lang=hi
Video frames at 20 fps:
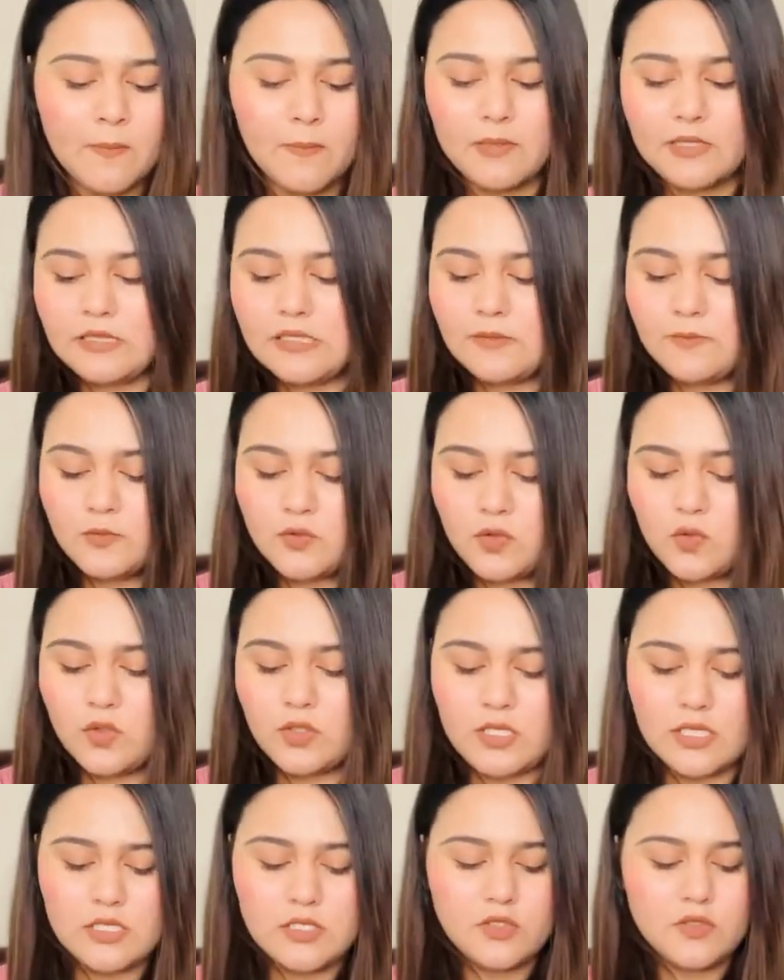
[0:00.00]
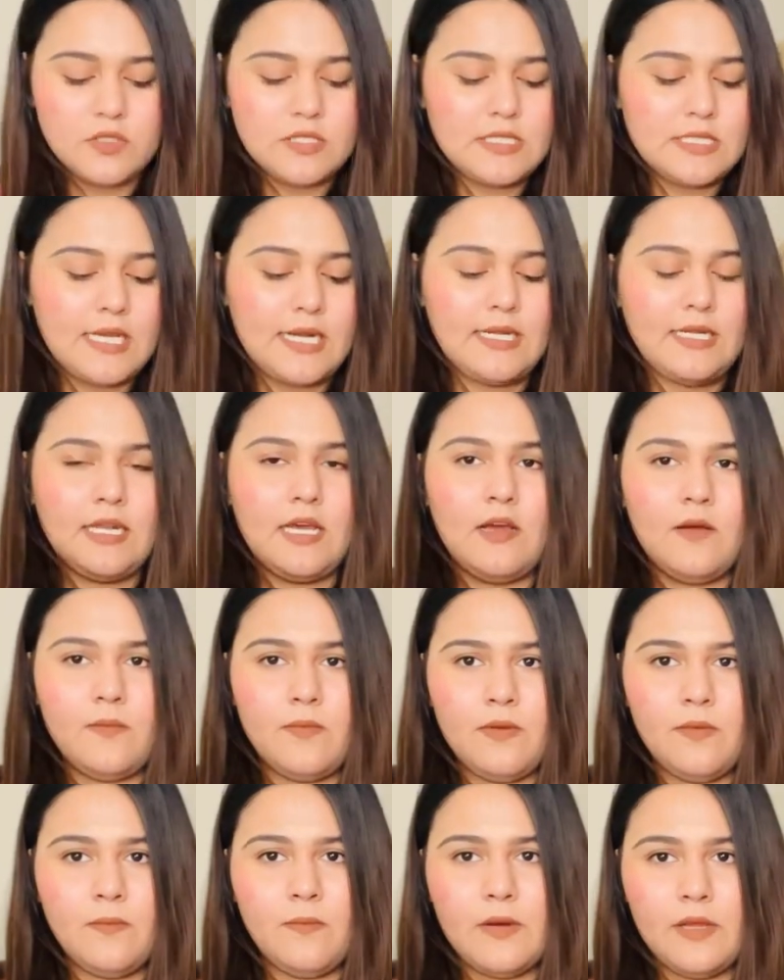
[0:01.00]
मतलब टोटल जो सेट
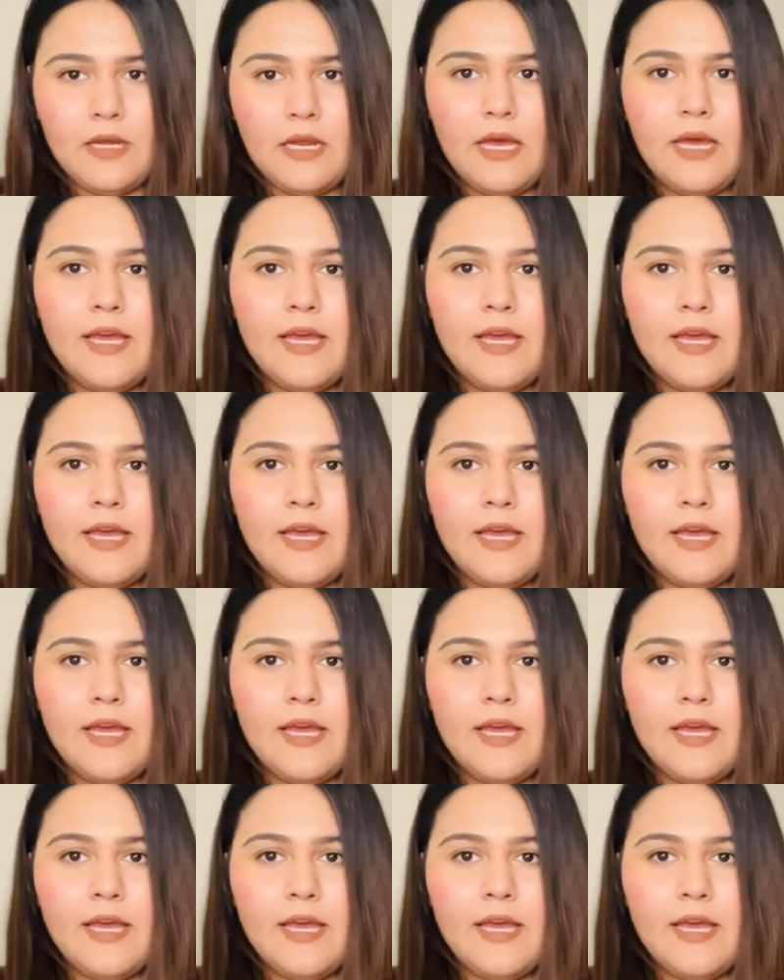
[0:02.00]
हमें बना